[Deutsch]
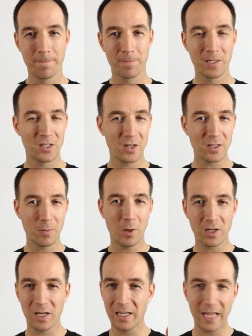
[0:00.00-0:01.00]
dann sag dem
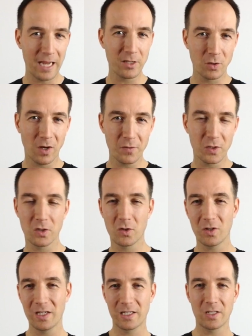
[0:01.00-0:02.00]
anderen nicht, hey, so darfst du es
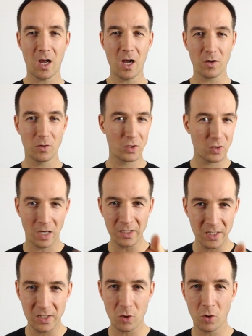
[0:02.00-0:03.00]
doch nicht sagen und so
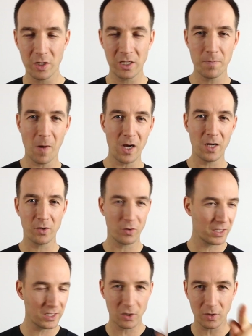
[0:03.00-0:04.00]
kannst du es doch nicht machen
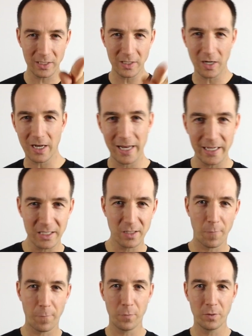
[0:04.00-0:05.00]
und das ist doch das
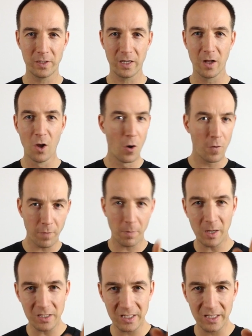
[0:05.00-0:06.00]
allerletzte von dir. Und
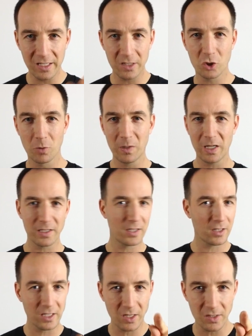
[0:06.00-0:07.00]
warum hast du denn jetzt schon wieder
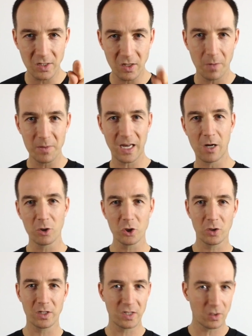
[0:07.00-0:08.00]
gesagt, das hast du damals auch
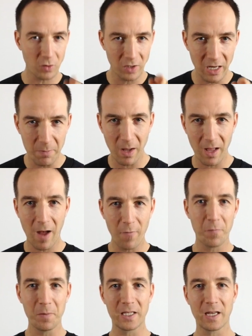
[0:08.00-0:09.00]
schon gesagt und immer
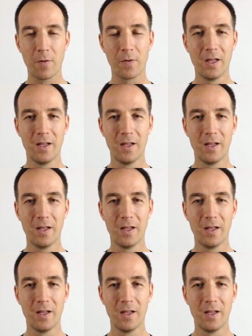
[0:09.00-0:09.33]
auf mich drauf.